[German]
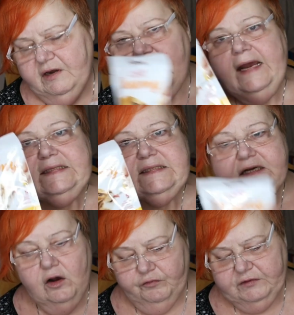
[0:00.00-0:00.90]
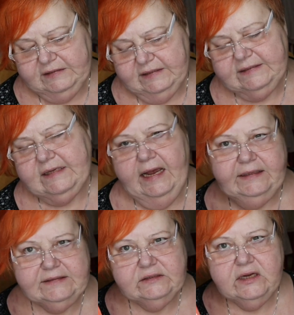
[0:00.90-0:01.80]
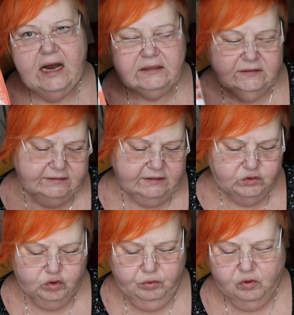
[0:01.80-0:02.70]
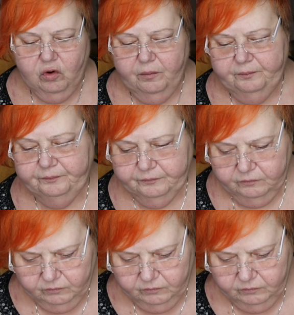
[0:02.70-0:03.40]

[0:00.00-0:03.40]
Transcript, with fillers: Und wenn du eins gekauft hast, hast du eins gratis dazu bekommen.